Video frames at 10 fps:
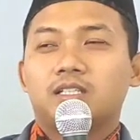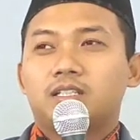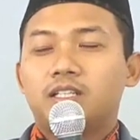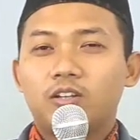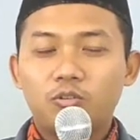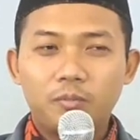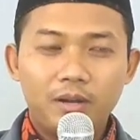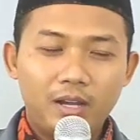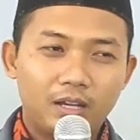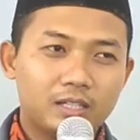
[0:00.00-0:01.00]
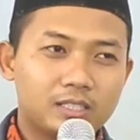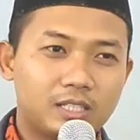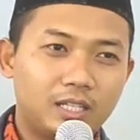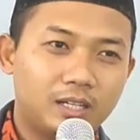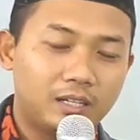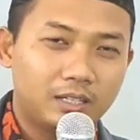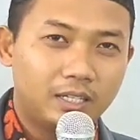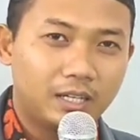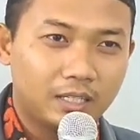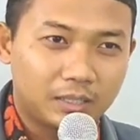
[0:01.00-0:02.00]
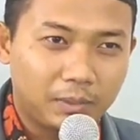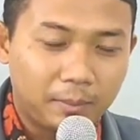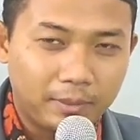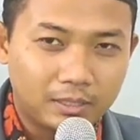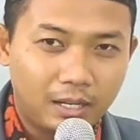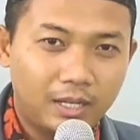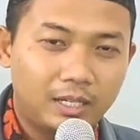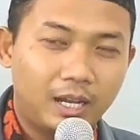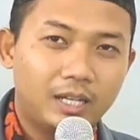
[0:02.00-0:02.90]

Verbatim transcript: di rumah saya ingat kepada masjid ada